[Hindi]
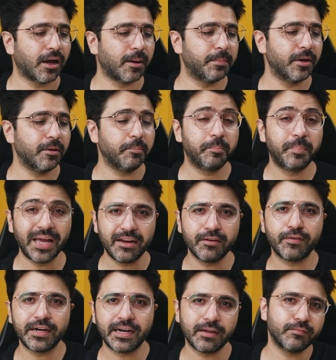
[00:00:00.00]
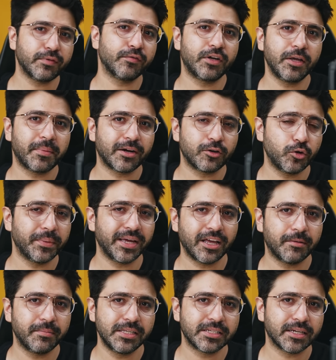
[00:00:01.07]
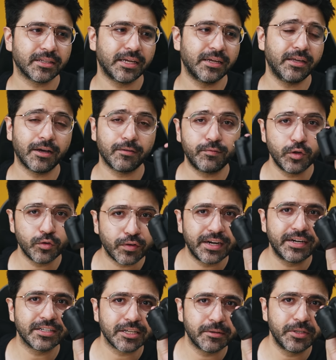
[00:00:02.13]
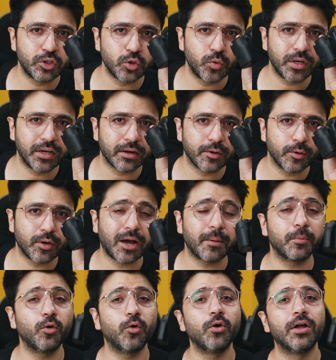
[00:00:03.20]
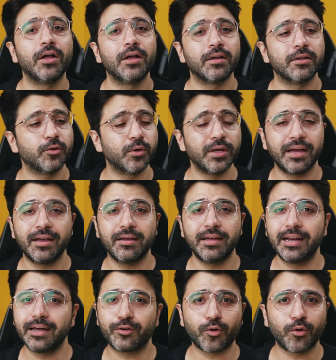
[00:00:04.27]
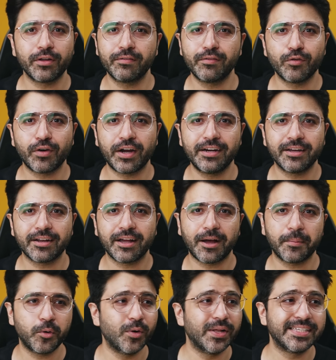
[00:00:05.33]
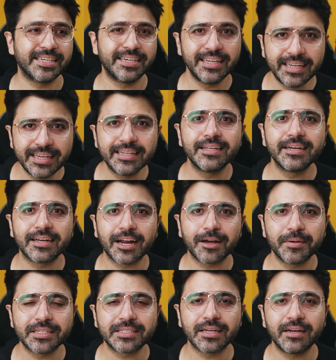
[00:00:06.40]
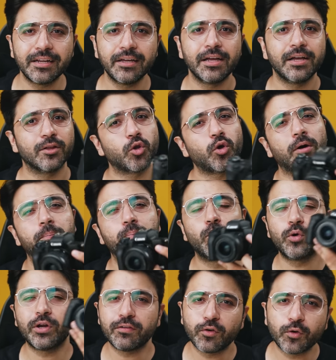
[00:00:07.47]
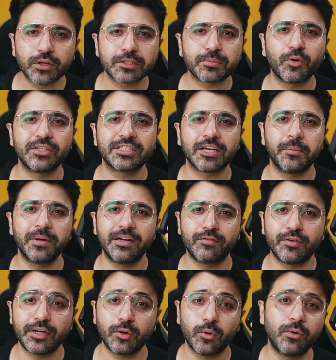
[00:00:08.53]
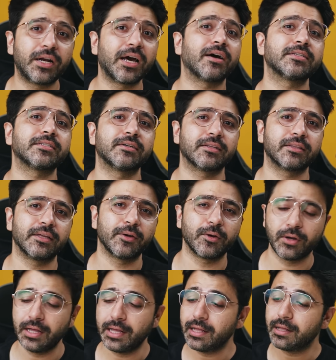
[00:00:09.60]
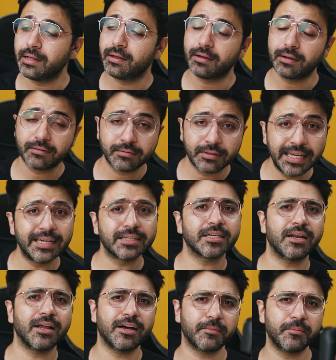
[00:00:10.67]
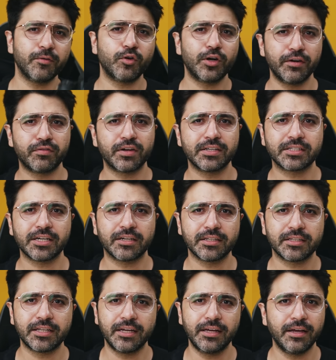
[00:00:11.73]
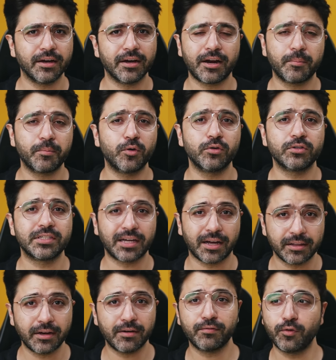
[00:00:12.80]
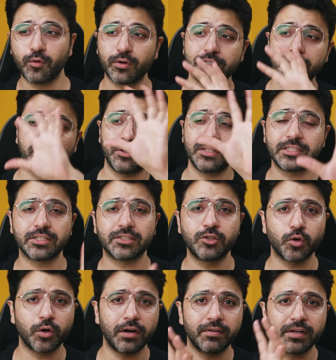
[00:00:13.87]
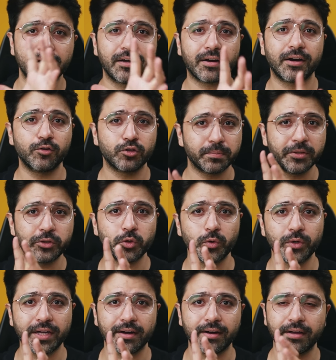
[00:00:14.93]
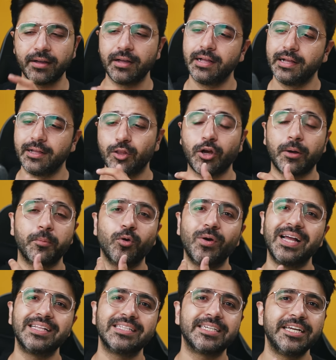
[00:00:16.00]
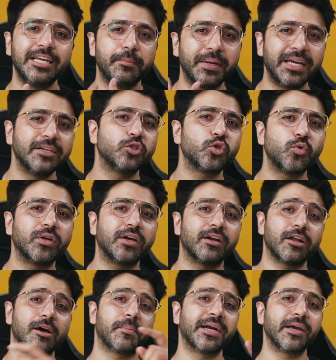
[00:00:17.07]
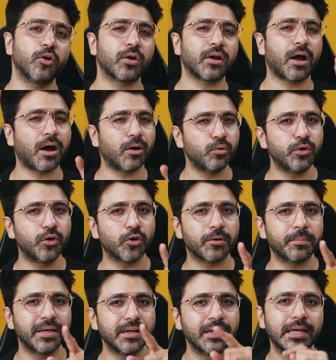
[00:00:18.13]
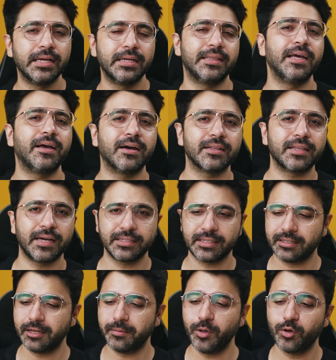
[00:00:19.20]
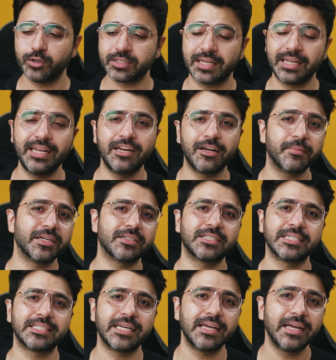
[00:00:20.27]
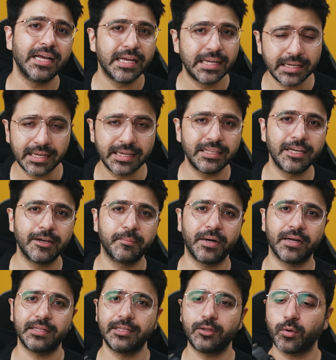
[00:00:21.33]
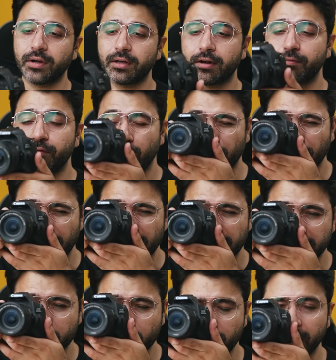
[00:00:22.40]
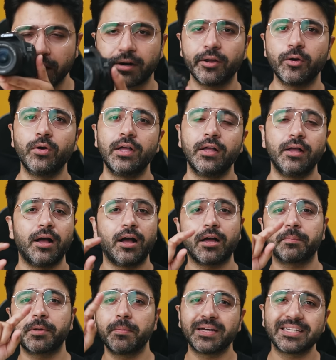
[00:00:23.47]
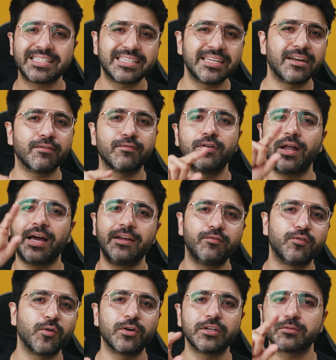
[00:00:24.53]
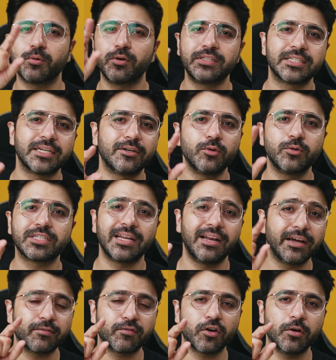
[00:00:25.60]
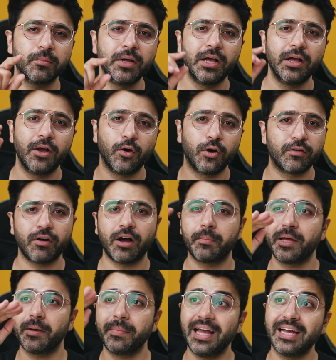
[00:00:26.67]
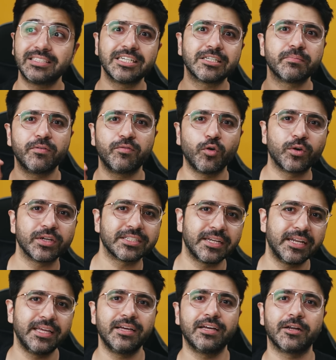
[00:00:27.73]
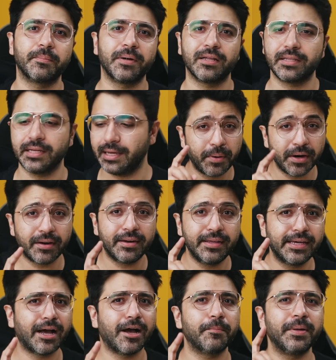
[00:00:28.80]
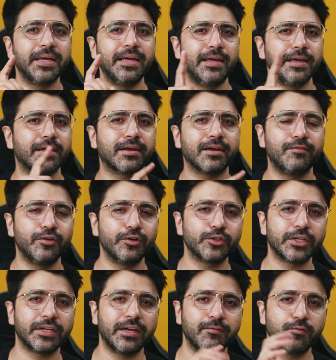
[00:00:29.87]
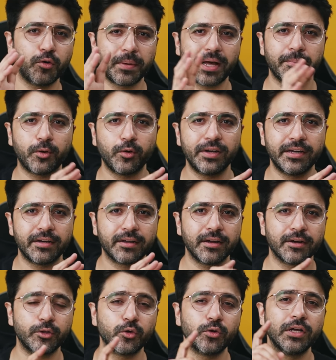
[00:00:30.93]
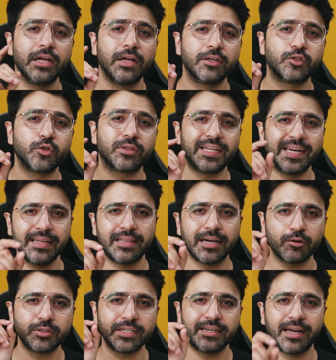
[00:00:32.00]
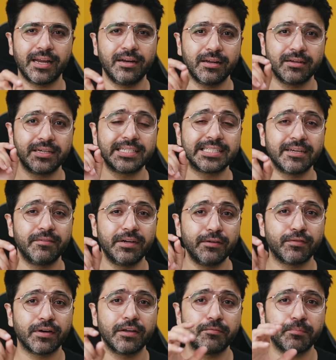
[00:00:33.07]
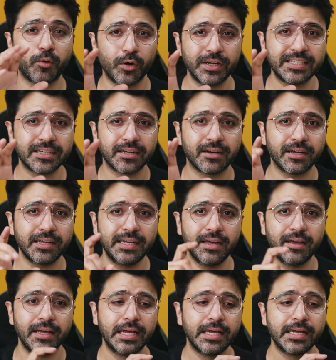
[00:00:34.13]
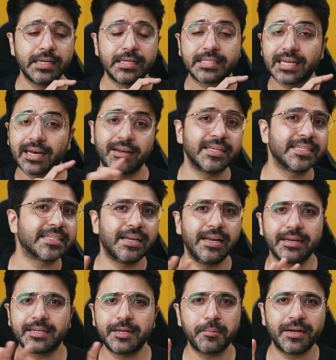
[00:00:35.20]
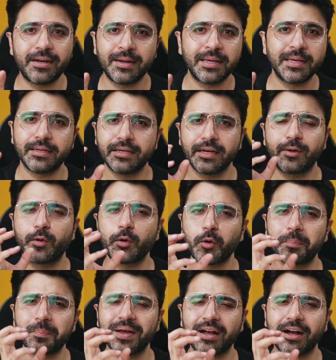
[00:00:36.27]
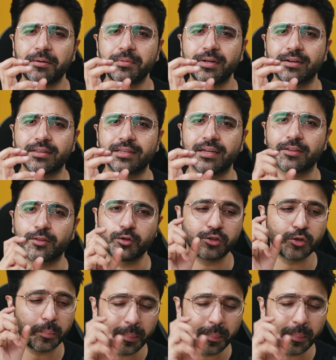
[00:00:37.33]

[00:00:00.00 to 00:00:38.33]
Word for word: अब बेनिफिट एम फिफ्टी मार्क टू में क्या मिल जाता है कि आप व्यू फाइंडर से भी शूट कर रहे हो ना आपको क्योंकि इलेक्ट्रॉनिक व्यू फाइंडर है आपको एल ही दिख रहा है बेसिकली तो आप पूरे फोकस पॉइंट्स का बेनिफिट उठा सकते हो डी में वो डिफरेंस आ जाता है कि अगर आपको ज़्यादा फोकस पॉइंट्स जो कवर कर रहे हैं उस पर शूट करना है तो आपको एल पे ही शूट करना पड़ेगा और आउटडोर में दिक्कत आ जाती है बिकॉज स्क्रीन हमें अच्छे से नहीं दिख पाती तो अगर आप व्यू फाइंडर में शूट कर रहे हो आपके पास सिर्फ नाइन फोकस पॉइंट्स है टू सेलेक्ट फ्रॉम और वहाँ पर हम एजेस में फोकस नहीं कर पाते पर यहाँ पे एक कन्फ्यूजन है वो मैं आपको क्लियर कर दूँ जो थ्री थाउजेंड नाइन हंड्रेड सेवेंटी फाइव पॉइंट्स है ना ये सारे सेलेक्टेबल नहीं है ये ग्रुप में काम करते हैं तो जो